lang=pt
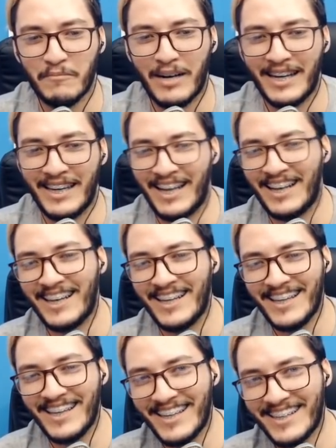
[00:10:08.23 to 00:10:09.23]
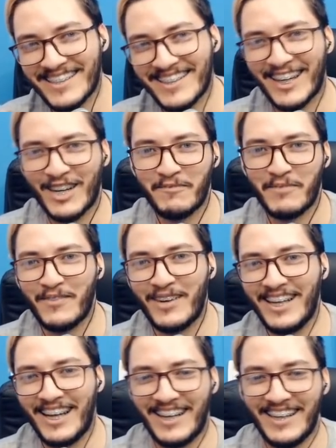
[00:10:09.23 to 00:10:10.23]
Mané Alister, rapaz.
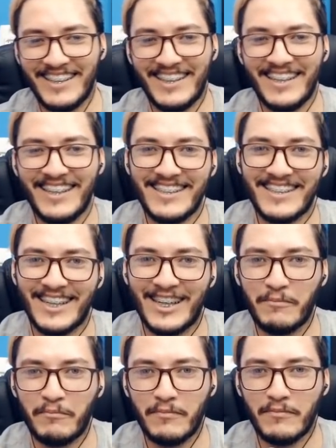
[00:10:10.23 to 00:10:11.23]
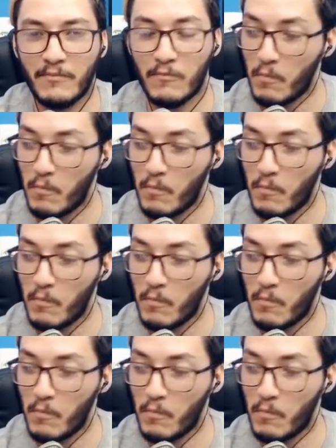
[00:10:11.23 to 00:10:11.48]
Mané Alister, rapaz.